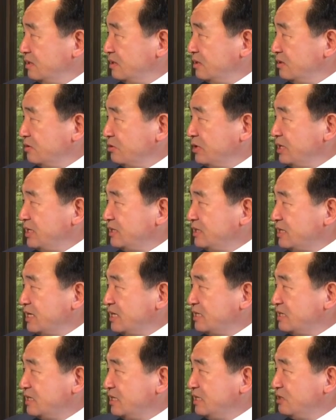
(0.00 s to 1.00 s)
所以
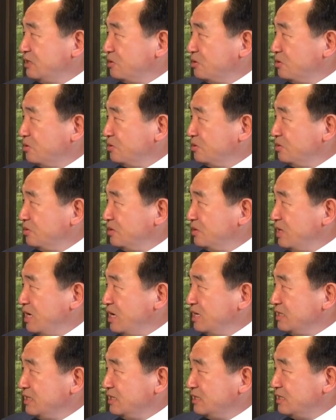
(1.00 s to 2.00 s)
这是一种
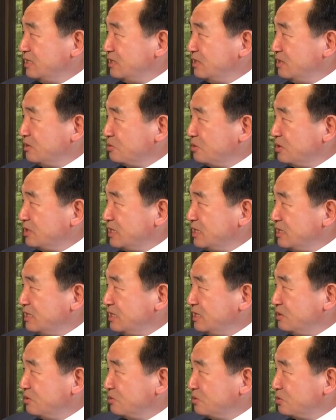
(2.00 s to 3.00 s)
呃，你只能说这
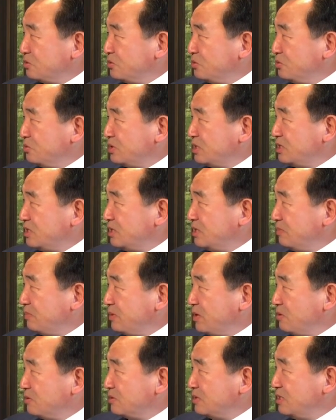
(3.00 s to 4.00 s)
是一种出事的
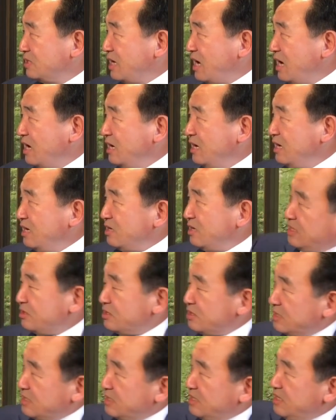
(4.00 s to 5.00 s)
标志了，
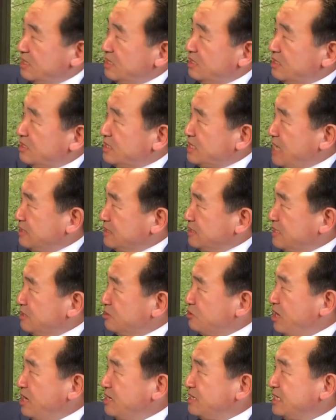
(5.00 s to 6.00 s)
呃，讲的
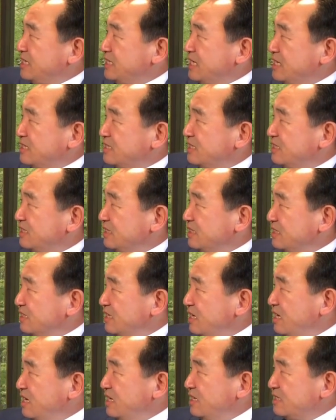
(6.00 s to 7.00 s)
全是这件事情，
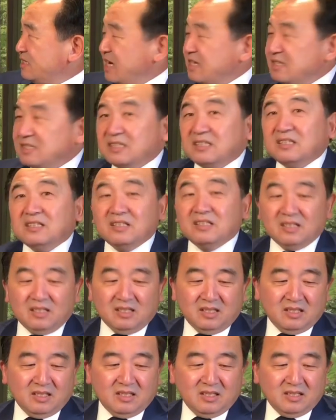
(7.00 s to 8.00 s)
但是，
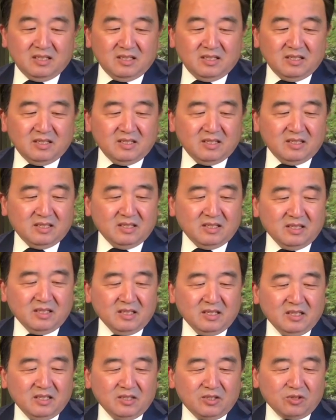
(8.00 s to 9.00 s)

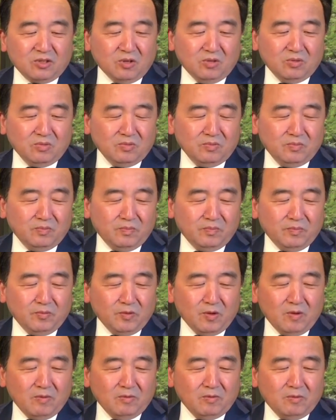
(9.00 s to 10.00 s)
呃，从
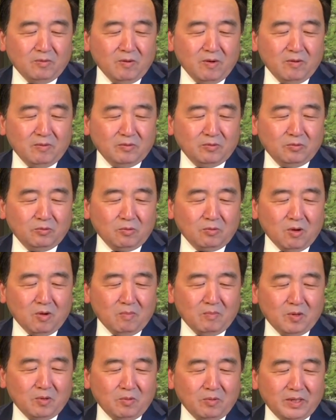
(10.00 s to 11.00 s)
我我如果我
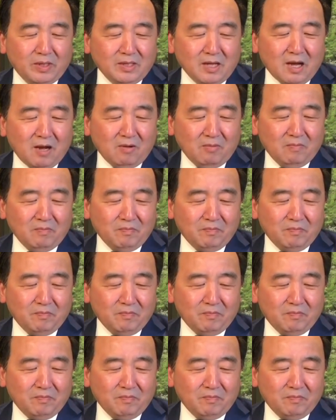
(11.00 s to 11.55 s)
们回到。